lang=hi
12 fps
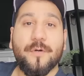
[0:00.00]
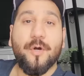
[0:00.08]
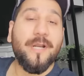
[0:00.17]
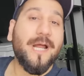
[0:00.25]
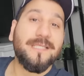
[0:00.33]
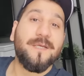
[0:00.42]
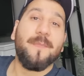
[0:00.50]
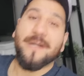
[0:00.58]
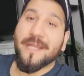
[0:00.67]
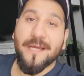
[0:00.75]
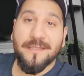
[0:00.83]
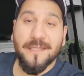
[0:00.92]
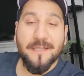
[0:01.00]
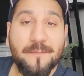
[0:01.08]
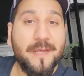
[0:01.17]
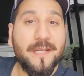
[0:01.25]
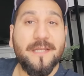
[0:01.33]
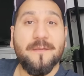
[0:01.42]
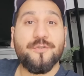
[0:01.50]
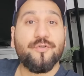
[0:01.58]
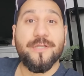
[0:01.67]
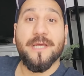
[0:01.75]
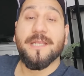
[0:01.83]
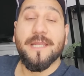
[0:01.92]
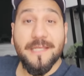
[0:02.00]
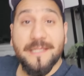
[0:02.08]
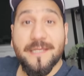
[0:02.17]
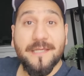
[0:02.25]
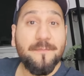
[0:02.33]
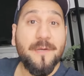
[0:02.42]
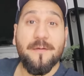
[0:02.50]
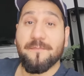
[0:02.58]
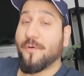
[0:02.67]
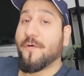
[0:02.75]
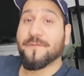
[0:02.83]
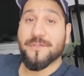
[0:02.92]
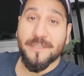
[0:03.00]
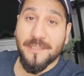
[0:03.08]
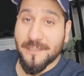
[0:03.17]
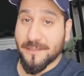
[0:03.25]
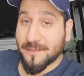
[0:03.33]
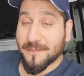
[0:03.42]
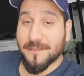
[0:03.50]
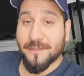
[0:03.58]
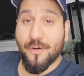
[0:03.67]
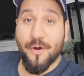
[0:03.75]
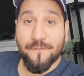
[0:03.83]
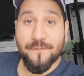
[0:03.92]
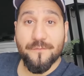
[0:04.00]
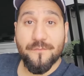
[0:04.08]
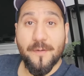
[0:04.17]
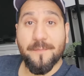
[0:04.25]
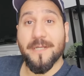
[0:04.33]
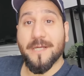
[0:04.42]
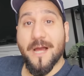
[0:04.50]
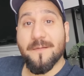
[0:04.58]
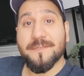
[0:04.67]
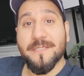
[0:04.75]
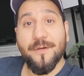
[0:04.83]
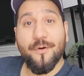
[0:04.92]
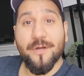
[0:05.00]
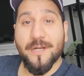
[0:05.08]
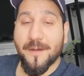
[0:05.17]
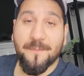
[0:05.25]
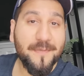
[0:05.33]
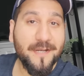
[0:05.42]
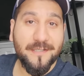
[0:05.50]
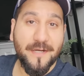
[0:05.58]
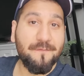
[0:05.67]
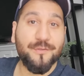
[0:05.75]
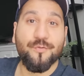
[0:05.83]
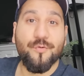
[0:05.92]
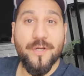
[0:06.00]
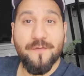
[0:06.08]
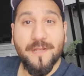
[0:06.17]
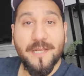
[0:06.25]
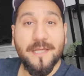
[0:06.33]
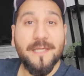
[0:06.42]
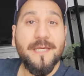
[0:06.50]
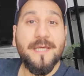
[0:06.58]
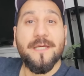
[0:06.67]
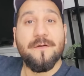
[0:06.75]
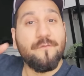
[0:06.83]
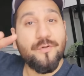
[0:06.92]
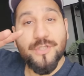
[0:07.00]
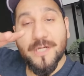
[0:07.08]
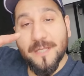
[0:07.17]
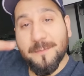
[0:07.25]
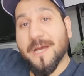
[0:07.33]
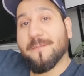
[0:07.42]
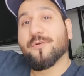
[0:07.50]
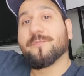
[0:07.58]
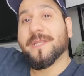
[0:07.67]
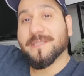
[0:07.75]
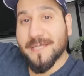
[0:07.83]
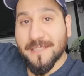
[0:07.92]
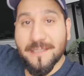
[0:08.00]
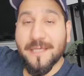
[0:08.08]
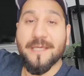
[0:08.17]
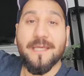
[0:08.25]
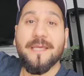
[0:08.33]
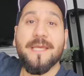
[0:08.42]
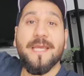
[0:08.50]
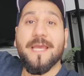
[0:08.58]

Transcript: और आज है मंडे का दिन मैंने अब छुट्टियां ले ली हैं मैं अब ऑफिशियली ऑफ़ हूँ अपने काम से और अब मेरा ट्रैवल शुरू होने वाला है वो जर्नी भी आप लोग मेरे साथ देखें